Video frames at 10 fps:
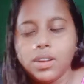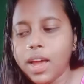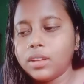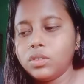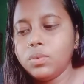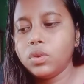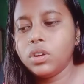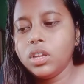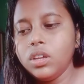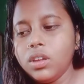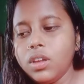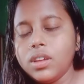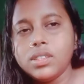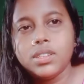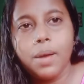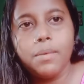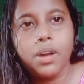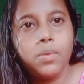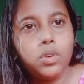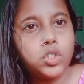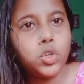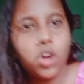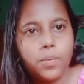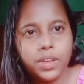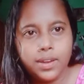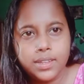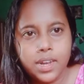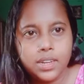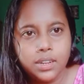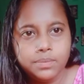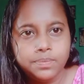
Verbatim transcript: একদমই ওঠেনি জামা কাপড়গুলো শোকাবে কিনা জানি না